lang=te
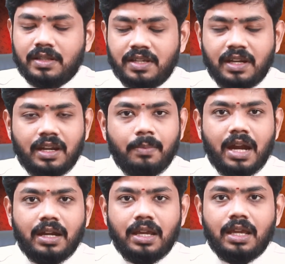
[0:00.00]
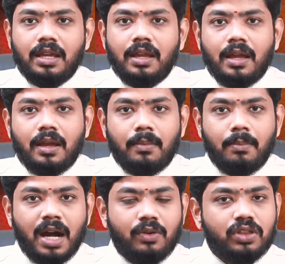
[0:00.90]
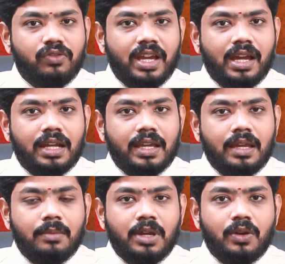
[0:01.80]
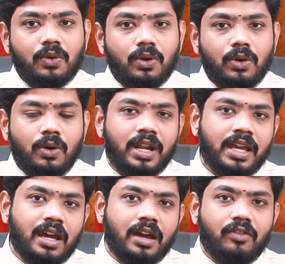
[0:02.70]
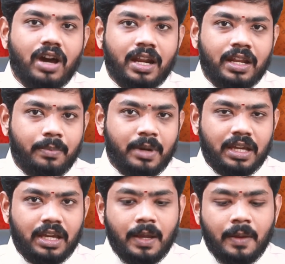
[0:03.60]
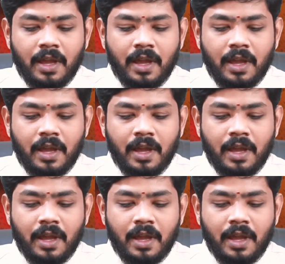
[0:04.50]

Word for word: చిన్నపాటి భావోద్వేగాలకి మీరు లోనైన వారైనప్పటికీ